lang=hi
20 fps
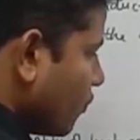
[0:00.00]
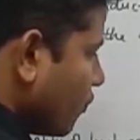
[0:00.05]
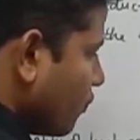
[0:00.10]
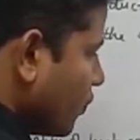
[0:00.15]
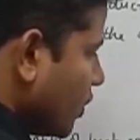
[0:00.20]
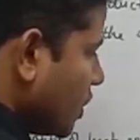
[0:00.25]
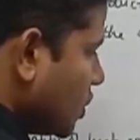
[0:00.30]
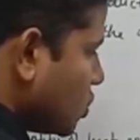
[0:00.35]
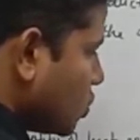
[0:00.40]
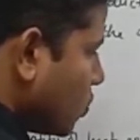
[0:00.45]

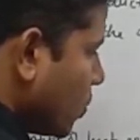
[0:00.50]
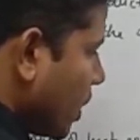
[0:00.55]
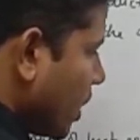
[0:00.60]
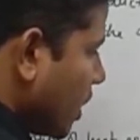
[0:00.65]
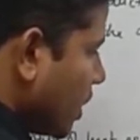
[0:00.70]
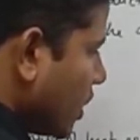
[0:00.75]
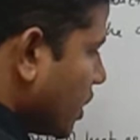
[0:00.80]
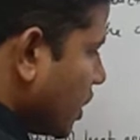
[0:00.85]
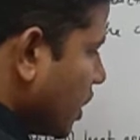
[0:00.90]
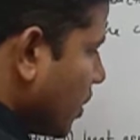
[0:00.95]
वी स्क्वायर
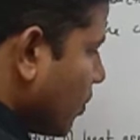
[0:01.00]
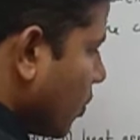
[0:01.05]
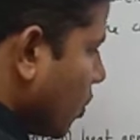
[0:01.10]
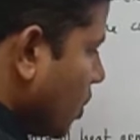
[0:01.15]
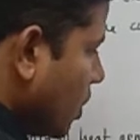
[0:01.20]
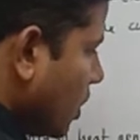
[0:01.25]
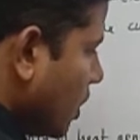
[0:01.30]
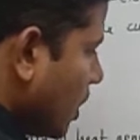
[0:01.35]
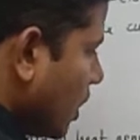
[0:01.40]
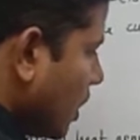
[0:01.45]
टी
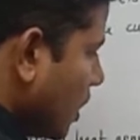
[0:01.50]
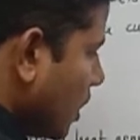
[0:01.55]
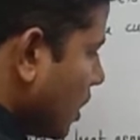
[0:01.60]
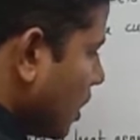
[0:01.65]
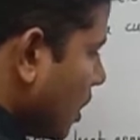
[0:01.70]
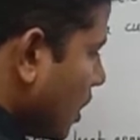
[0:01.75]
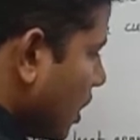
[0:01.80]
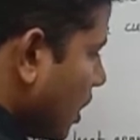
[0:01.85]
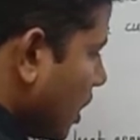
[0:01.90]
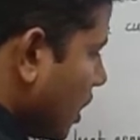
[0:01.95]
अपॉन
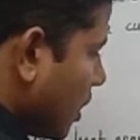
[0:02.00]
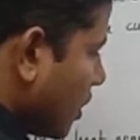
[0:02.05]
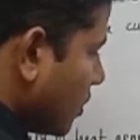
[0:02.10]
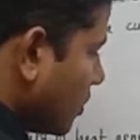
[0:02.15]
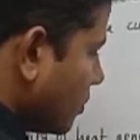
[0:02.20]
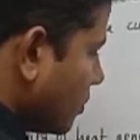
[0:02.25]
आर